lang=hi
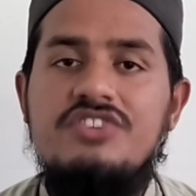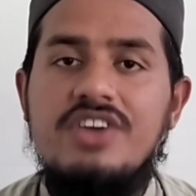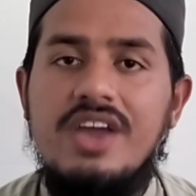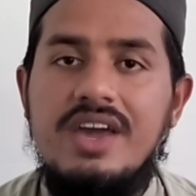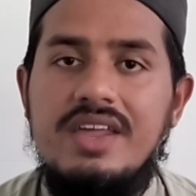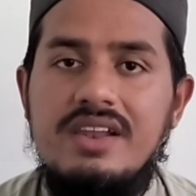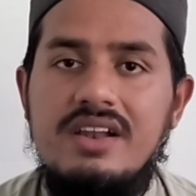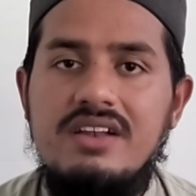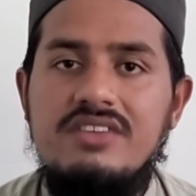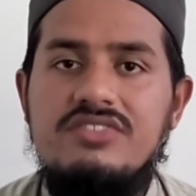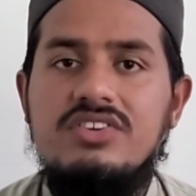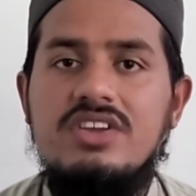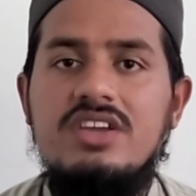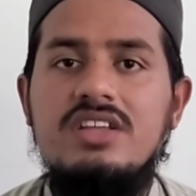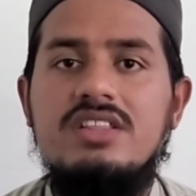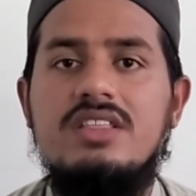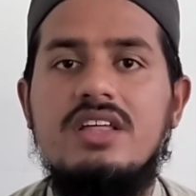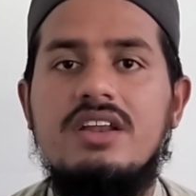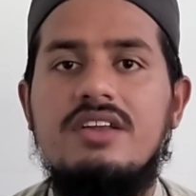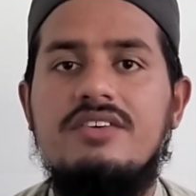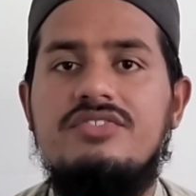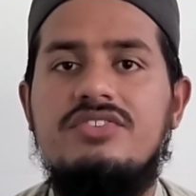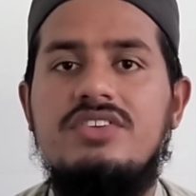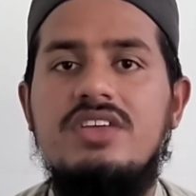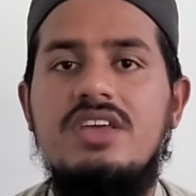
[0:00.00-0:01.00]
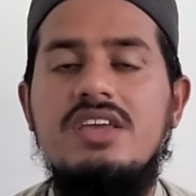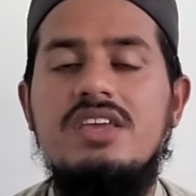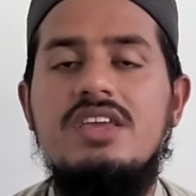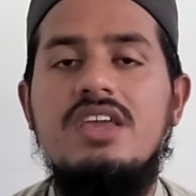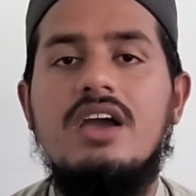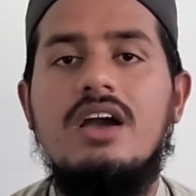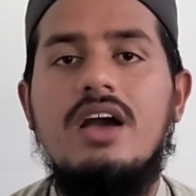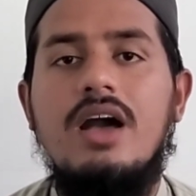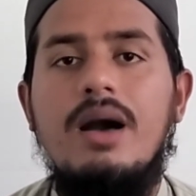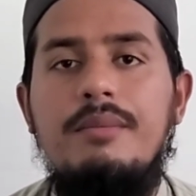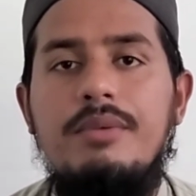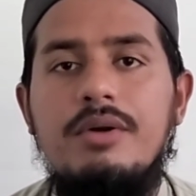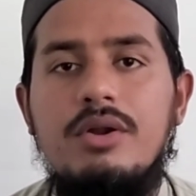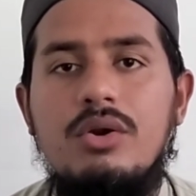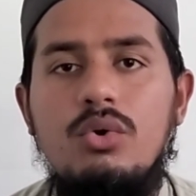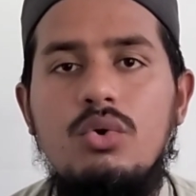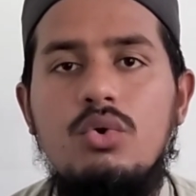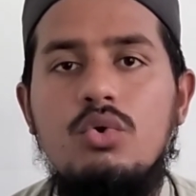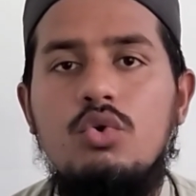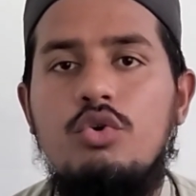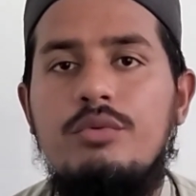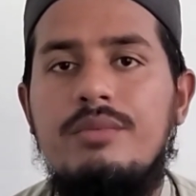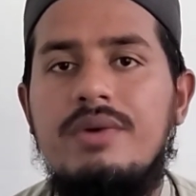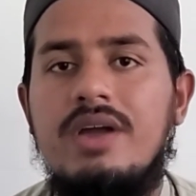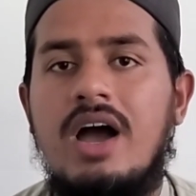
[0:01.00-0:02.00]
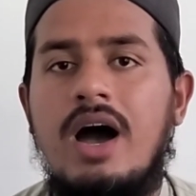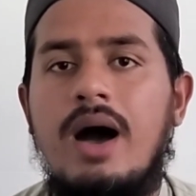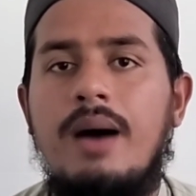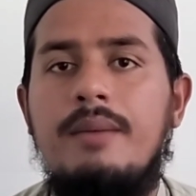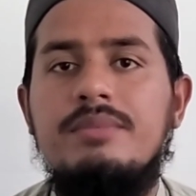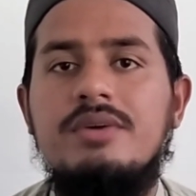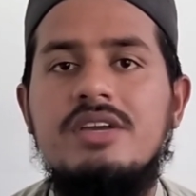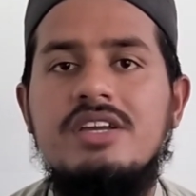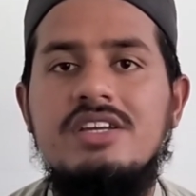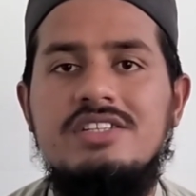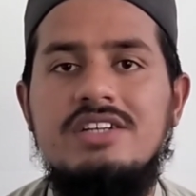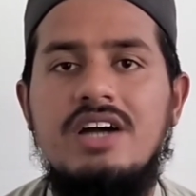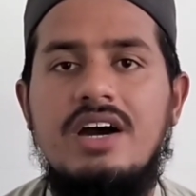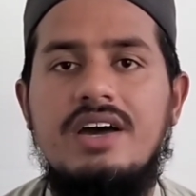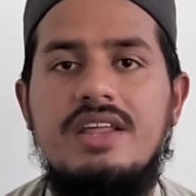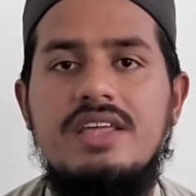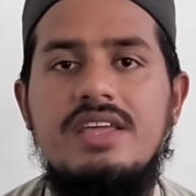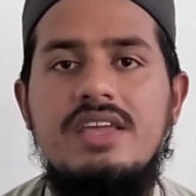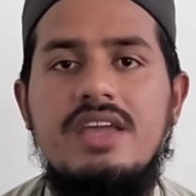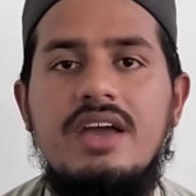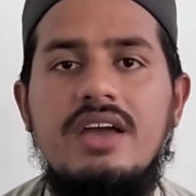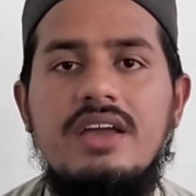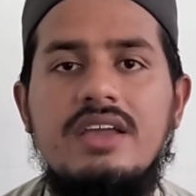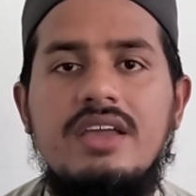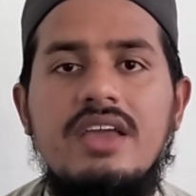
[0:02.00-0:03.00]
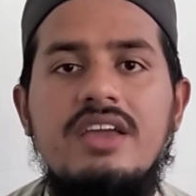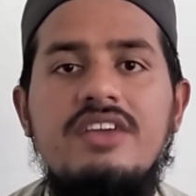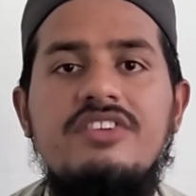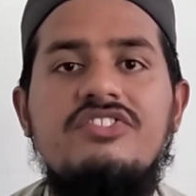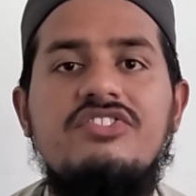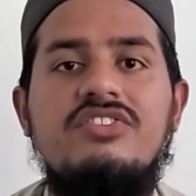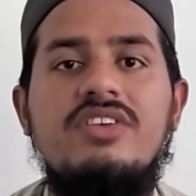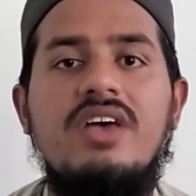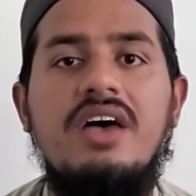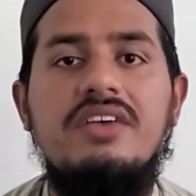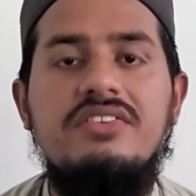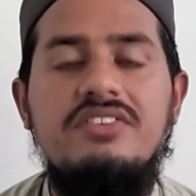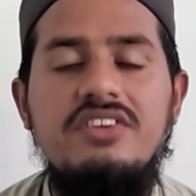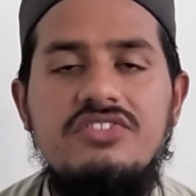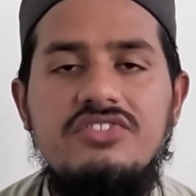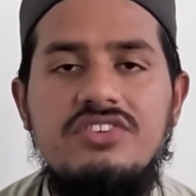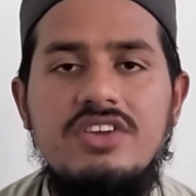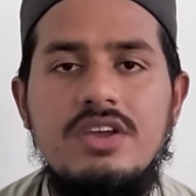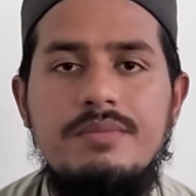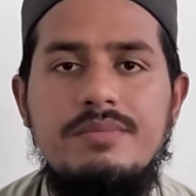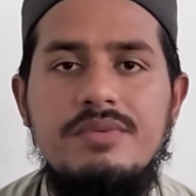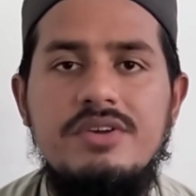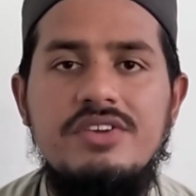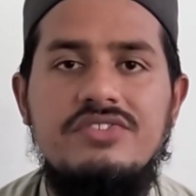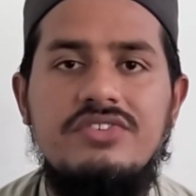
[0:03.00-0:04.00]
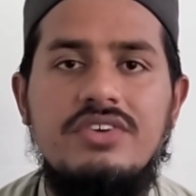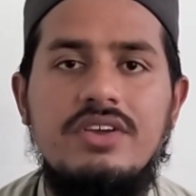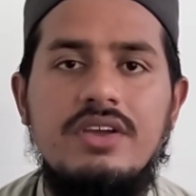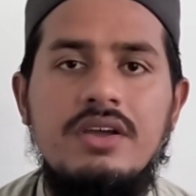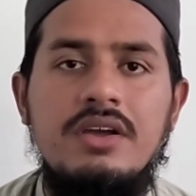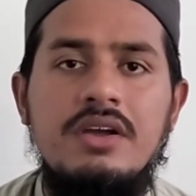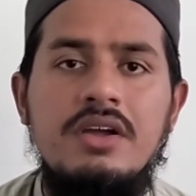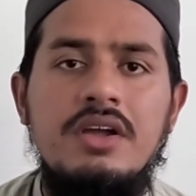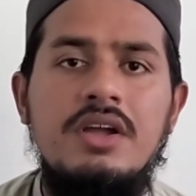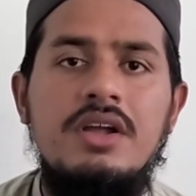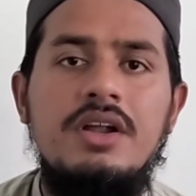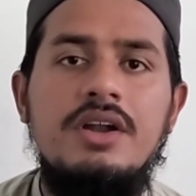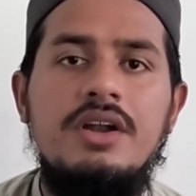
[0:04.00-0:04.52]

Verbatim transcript: चैनल्स की तरफ से ये खबर लोगों में आम की जा रही है कि इस साजिश के पीछे